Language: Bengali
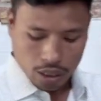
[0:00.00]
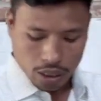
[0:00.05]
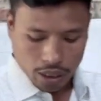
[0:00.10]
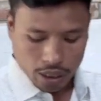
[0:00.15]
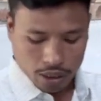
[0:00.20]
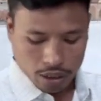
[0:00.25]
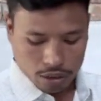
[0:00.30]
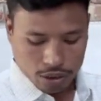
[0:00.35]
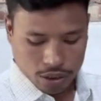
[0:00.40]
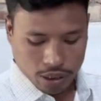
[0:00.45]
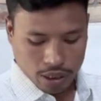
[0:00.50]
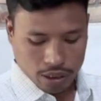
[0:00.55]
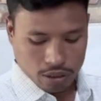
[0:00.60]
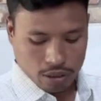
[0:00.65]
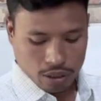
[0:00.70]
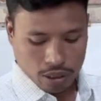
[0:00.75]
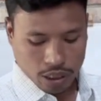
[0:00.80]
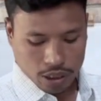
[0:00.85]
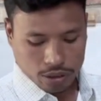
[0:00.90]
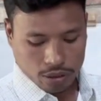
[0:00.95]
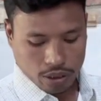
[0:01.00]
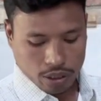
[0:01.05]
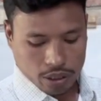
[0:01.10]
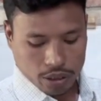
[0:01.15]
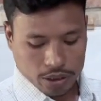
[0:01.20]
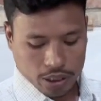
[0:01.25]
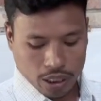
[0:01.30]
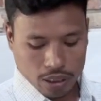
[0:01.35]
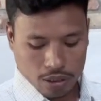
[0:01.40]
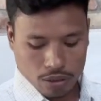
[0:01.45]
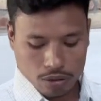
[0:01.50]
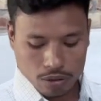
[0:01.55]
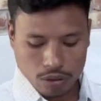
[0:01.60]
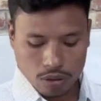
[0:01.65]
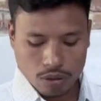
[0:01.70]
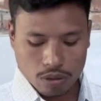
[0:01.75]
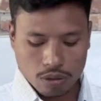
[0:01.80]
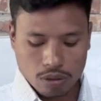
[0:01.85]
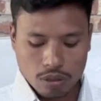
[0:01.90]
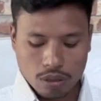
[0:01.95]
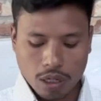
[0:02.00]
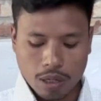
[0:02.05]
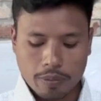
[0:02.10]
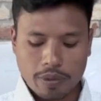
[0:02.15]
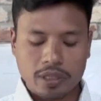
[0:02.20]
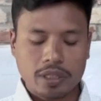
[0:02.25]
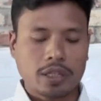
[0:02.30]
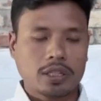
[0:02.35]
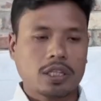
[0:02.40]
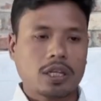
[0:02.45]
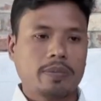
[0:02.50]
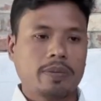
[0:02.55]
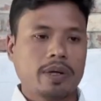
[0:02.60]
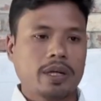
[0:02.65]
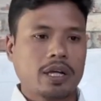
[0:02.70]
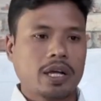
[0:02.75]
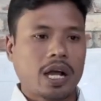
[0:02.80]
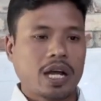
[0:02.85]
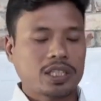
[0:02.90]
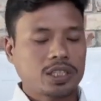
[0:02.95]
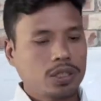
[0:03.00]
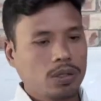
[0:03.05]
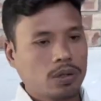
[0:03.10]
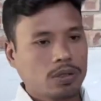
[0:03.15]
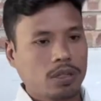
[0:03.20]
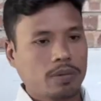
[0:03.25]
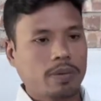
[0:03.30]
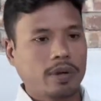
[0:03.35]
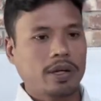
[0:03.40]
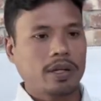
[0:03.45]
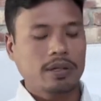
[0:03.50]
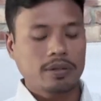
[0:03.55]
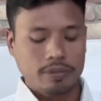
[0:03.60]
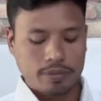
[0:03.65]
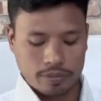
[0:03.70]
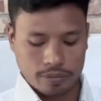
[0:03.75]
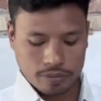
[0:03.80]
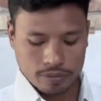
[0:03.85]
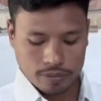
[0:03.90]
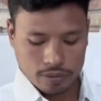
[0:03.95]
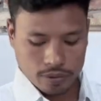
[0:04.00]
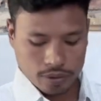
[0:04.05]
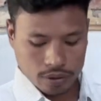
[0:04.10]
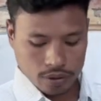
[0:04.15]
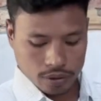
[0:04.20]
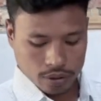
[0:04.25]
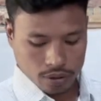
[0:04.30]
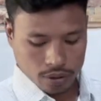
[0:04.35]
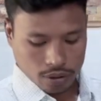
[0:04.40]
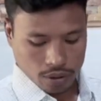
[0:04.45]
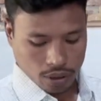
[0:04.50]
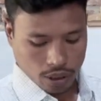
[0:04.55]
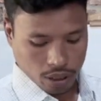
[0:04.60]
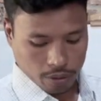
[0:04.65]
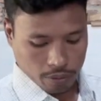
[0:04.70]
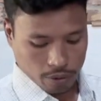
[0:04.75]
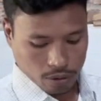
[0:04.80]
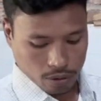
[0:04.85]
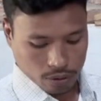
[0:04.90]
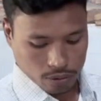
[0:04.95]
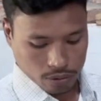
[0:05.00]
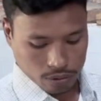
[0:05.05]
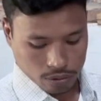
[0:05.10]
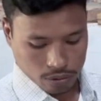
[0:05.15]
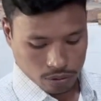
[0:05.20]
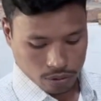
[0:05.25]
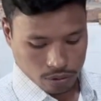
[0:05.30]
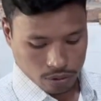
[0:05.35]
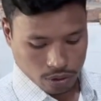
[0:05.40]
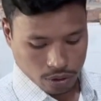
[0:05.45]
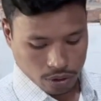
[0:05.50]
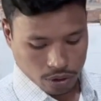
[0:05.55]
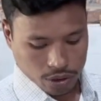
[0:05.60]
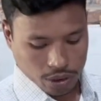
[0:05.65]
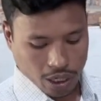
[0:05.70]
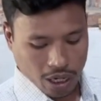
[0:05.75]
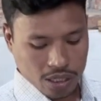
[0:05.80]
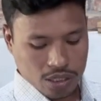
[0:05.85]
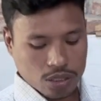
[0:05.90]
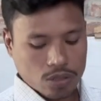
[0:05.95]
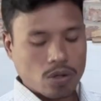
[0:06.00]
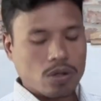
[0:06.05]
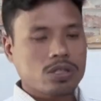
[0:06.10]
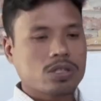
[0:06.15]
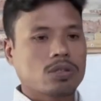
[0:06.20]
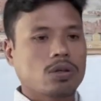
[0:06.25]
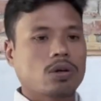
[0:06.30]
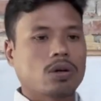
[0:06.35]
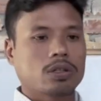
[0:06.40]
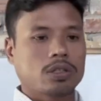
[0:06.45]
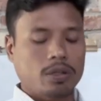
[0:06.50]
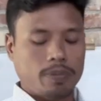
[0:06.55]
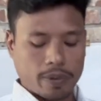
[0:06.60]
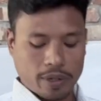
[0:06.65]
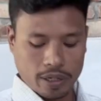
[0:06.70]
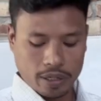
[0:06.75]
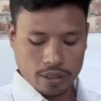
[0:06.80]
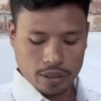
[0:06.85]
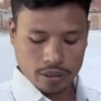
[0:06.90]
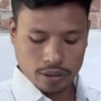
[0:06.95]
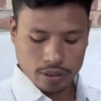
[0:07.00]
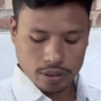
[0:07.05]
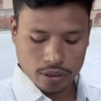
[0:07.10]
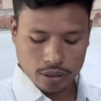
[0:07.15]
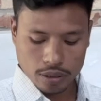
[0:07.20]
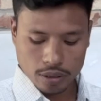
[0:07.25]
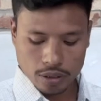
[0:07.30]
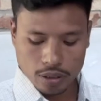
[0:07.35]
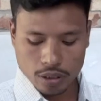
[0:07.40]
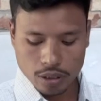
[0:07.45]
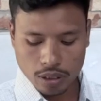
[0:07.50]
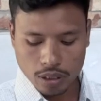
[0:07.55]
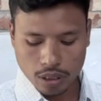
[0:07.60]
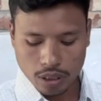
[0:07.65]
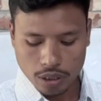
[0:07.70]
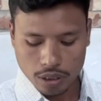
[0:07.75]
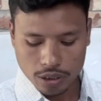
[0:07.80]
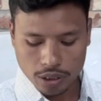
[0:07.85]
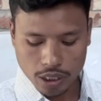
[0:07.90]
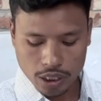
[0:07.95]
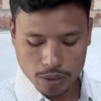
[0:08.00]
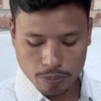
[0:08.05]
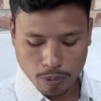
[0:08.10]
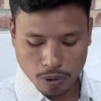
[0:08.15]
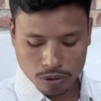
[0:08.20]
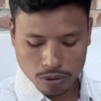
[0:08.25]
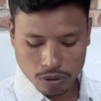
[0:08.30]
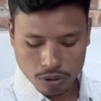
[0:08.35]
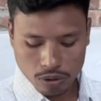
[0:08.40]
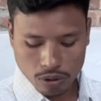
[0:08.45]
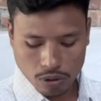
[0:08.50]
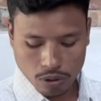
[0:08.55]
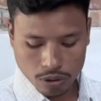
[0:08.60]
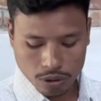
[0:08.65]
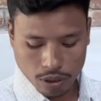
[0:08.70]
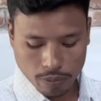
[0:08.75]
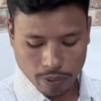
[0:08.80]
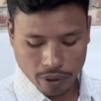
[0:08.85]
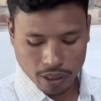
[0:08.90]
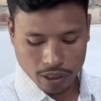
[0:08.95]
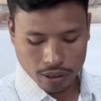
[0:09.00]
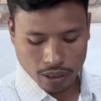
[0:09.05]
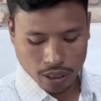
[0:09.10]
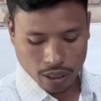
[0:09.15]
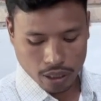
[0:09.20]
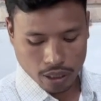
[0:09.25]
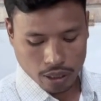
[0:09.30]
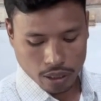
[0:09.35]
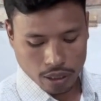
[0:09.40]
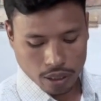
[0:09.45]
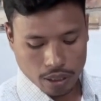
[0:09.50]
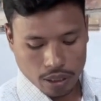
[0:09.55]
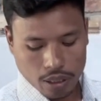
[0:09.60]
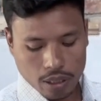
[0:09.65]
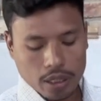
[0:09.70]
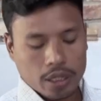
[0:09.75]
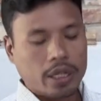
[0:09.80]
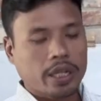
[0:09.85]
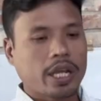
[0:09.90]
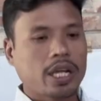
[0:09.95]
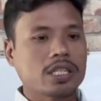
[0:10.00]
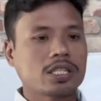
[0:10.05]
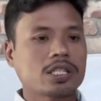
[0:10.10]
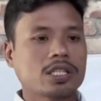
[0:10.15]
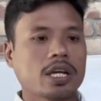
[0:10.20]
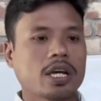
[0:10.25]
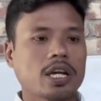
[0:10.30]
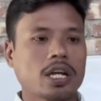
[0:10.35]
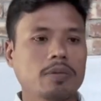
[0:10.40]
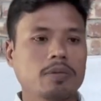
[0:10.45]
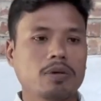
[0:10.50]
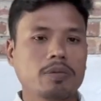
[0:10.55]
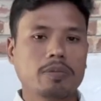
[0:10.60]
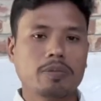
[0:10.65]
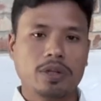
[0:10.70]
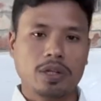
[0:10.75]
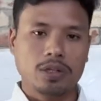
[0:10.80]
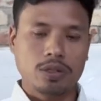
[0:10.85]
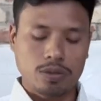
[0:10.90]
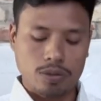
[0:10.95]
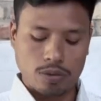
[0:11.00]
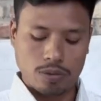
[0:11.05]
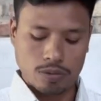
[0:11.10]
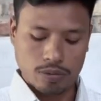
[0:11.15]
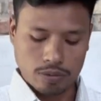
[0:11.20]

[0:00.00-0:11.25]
এটা হচ্ছে আসলে সাধারণত আমরা দেখতে পাই কাশি হতে পারে এবং শ্বাসকষ্ট হতে পারে শেষ পর্যন্ত হতে পারে তার ক্যান্সার এবং মৃত্যু